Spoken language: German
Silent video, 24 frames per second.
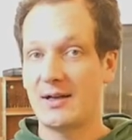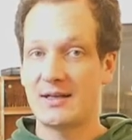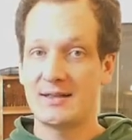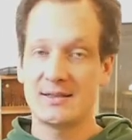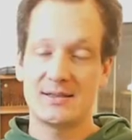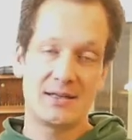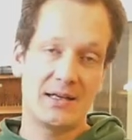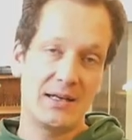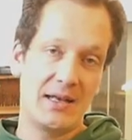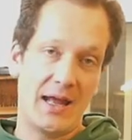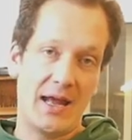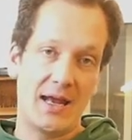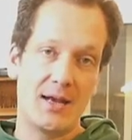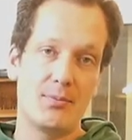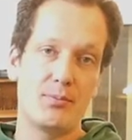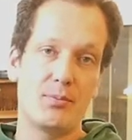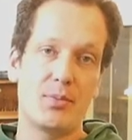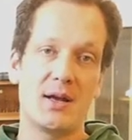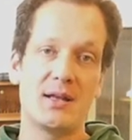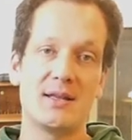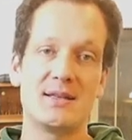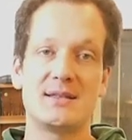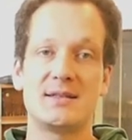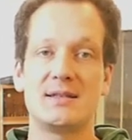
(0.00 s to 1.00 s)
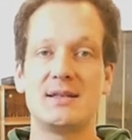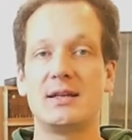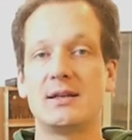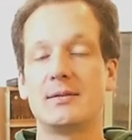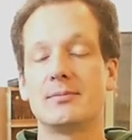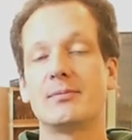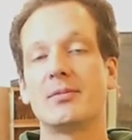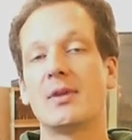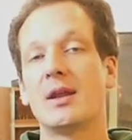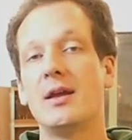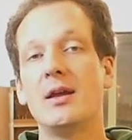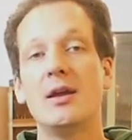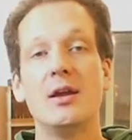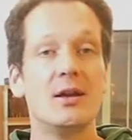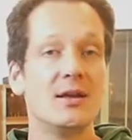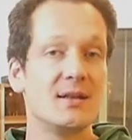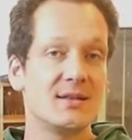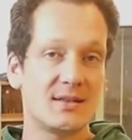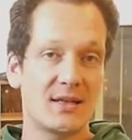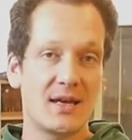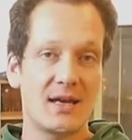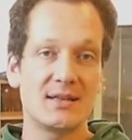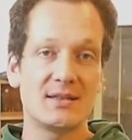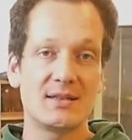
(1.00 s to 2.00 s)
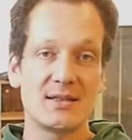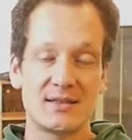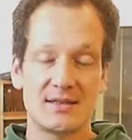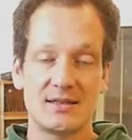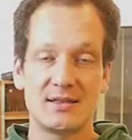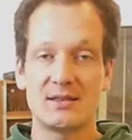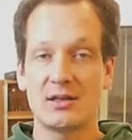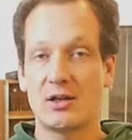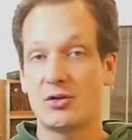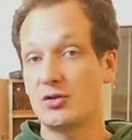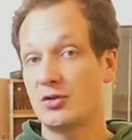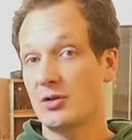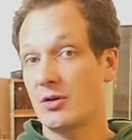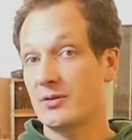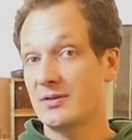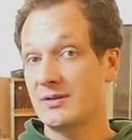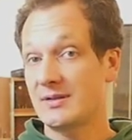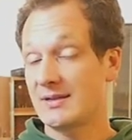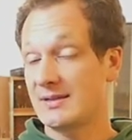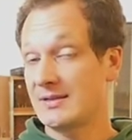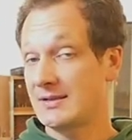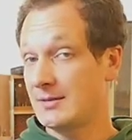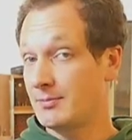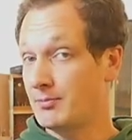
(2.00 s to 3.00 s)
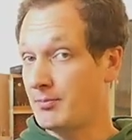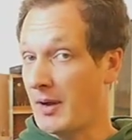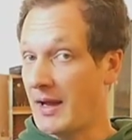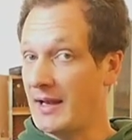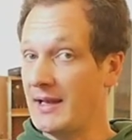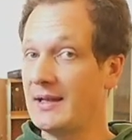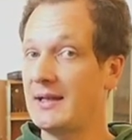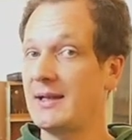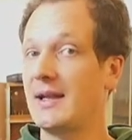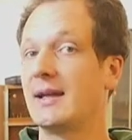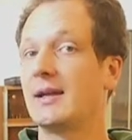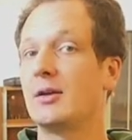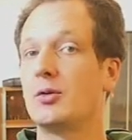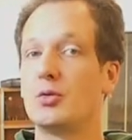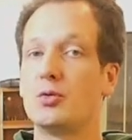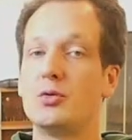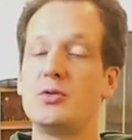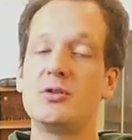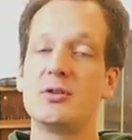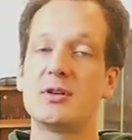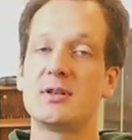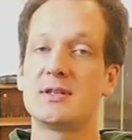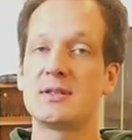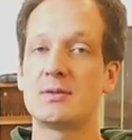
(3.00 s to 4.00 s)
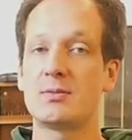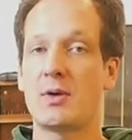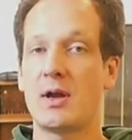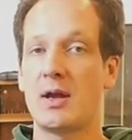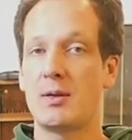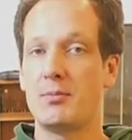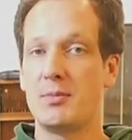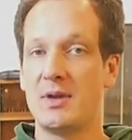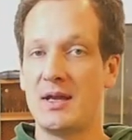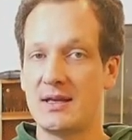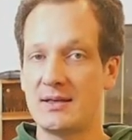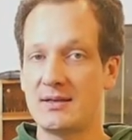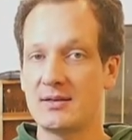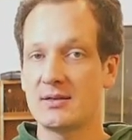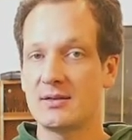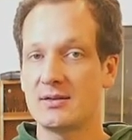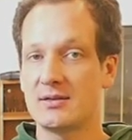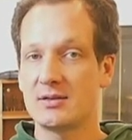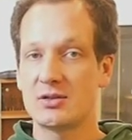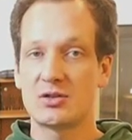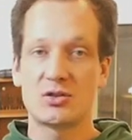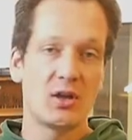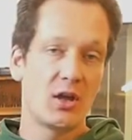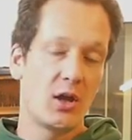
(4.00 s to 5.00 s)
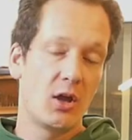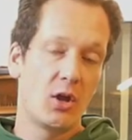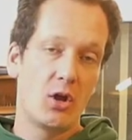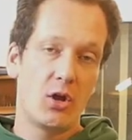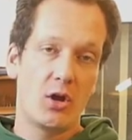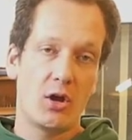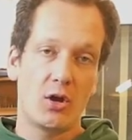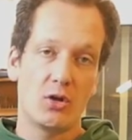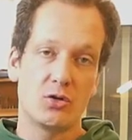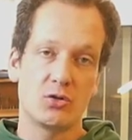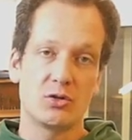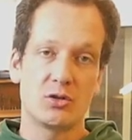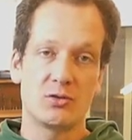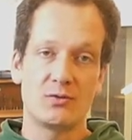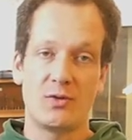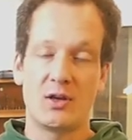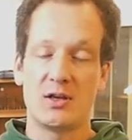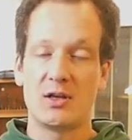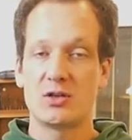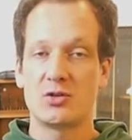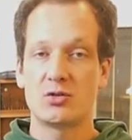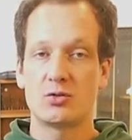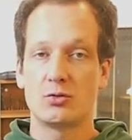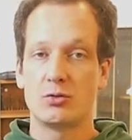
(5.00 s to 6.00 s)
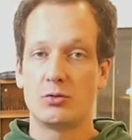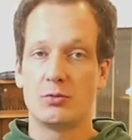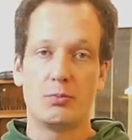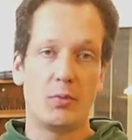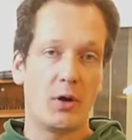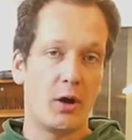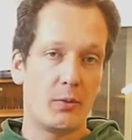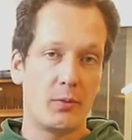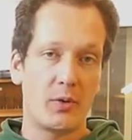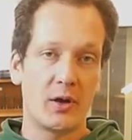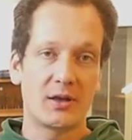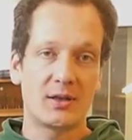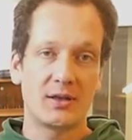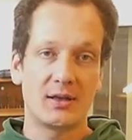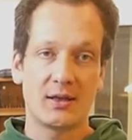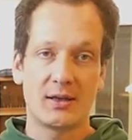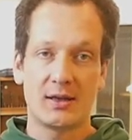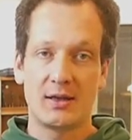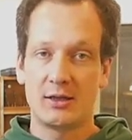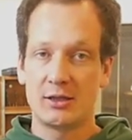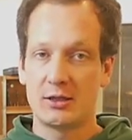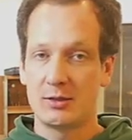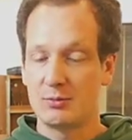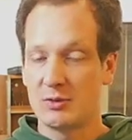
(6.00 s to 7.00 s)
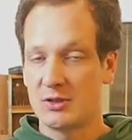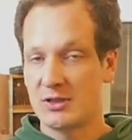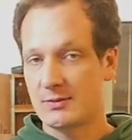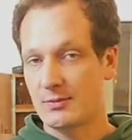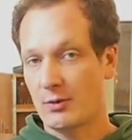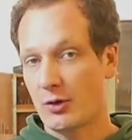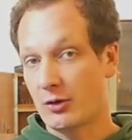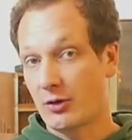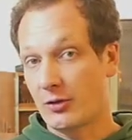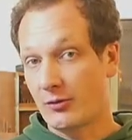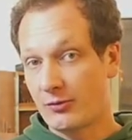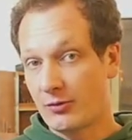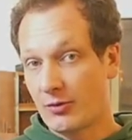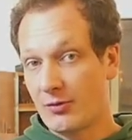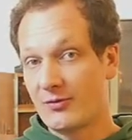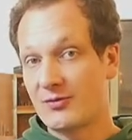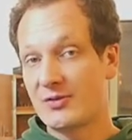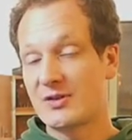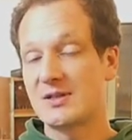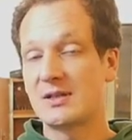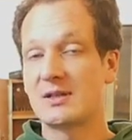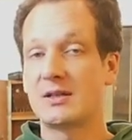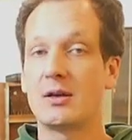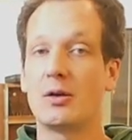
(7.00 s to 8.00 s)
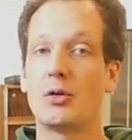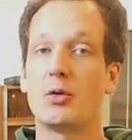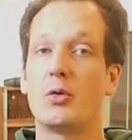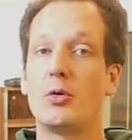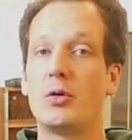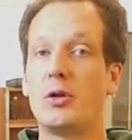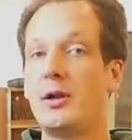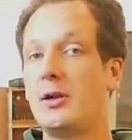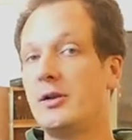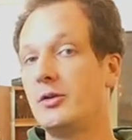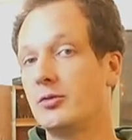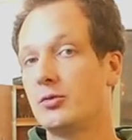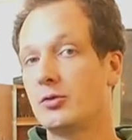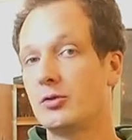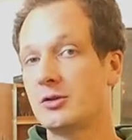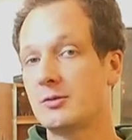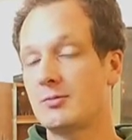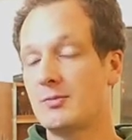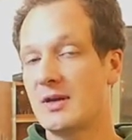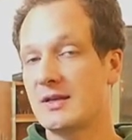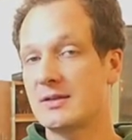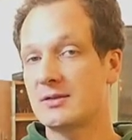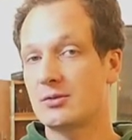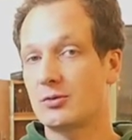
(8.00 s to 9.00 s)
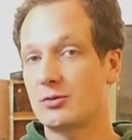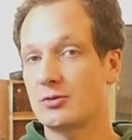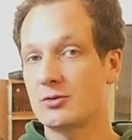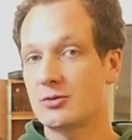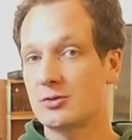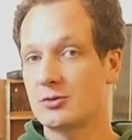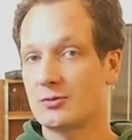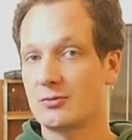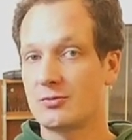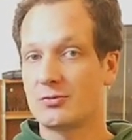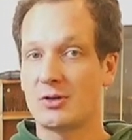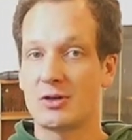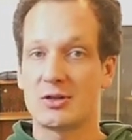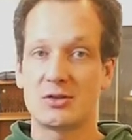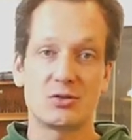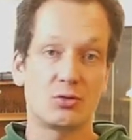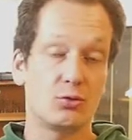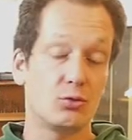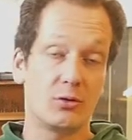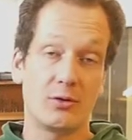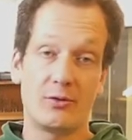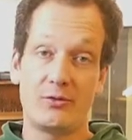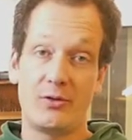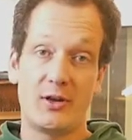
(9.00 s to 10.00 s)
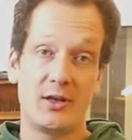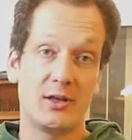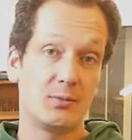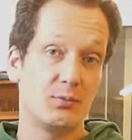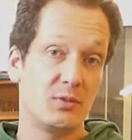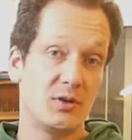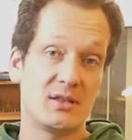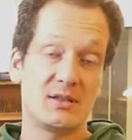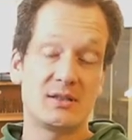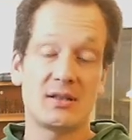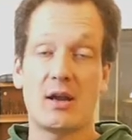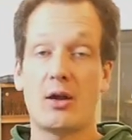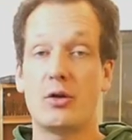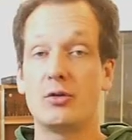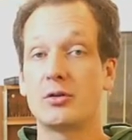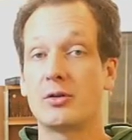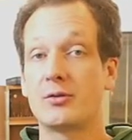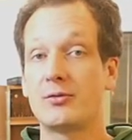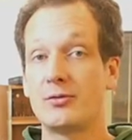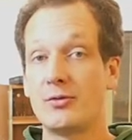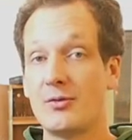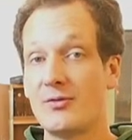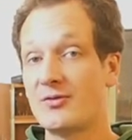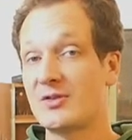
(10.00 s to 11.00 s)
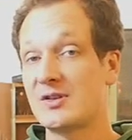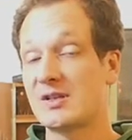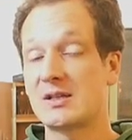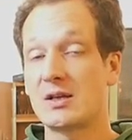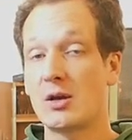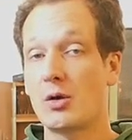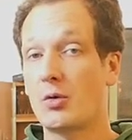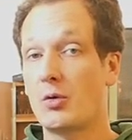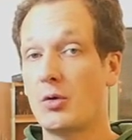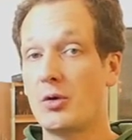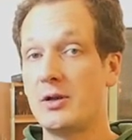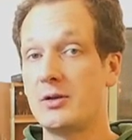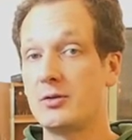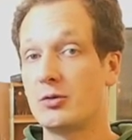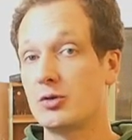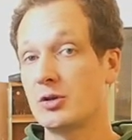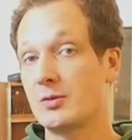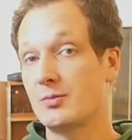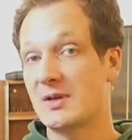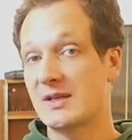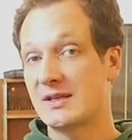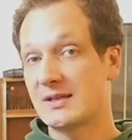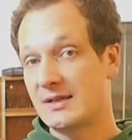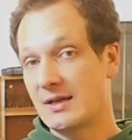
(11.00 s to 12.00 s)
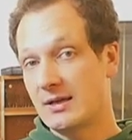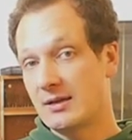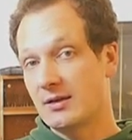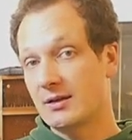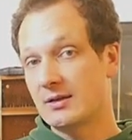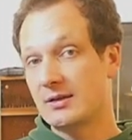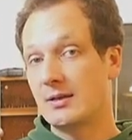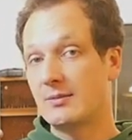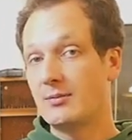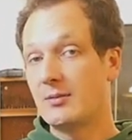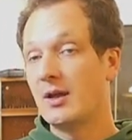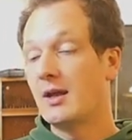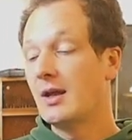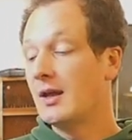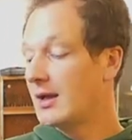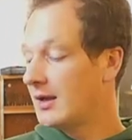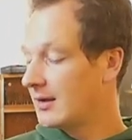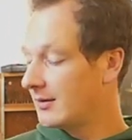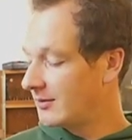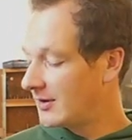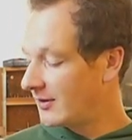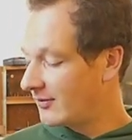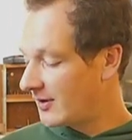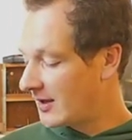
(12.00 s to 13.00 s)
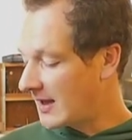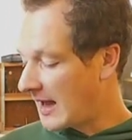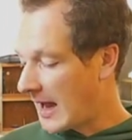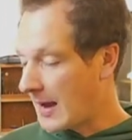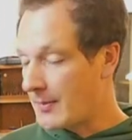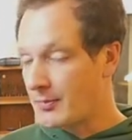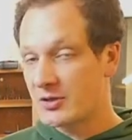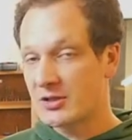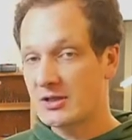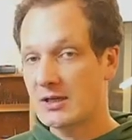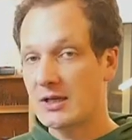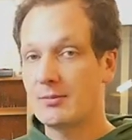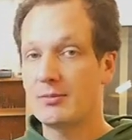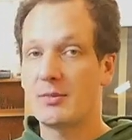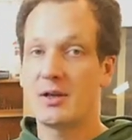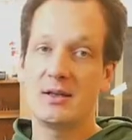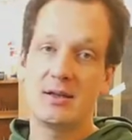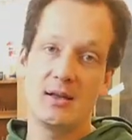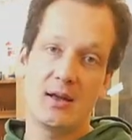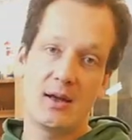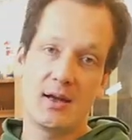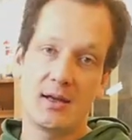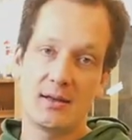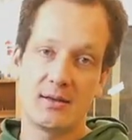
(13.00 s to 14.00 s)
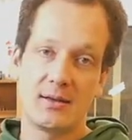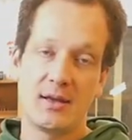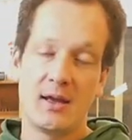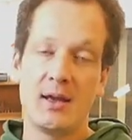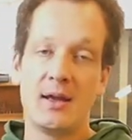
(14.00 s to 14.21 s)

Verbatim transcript: diese Kleinbandsägen zeichnen sich dadurch aus, dass die Bandlänge unter 2 Meter ist. Also es wären jetzt so Baumarktgeräte mit 250er Rollendurchmesser oder sowas oder vielleicht bis 350er Rollendurchmesser, je nachdem, wie viel Abstand man hier hat,